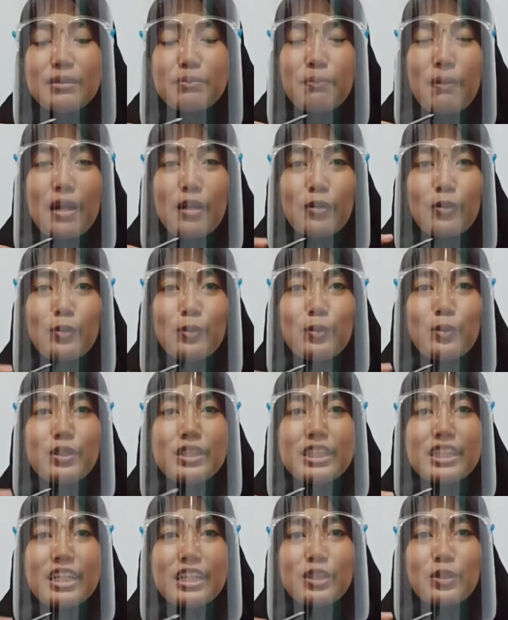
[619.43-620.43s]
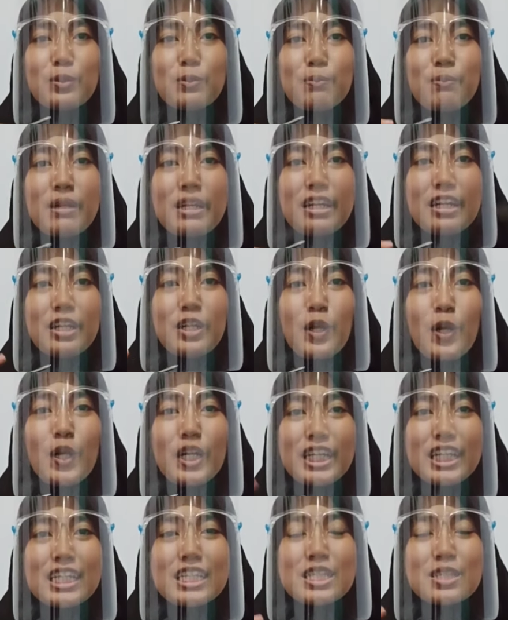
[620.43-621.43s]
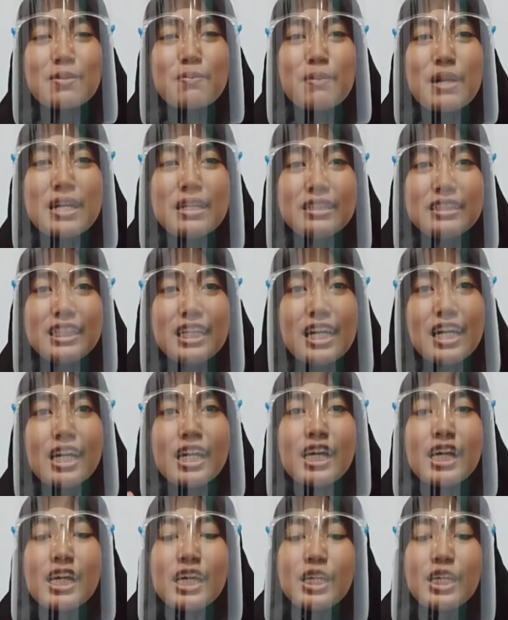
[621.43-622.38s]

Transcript: paku dengan kumparan oil sebanyak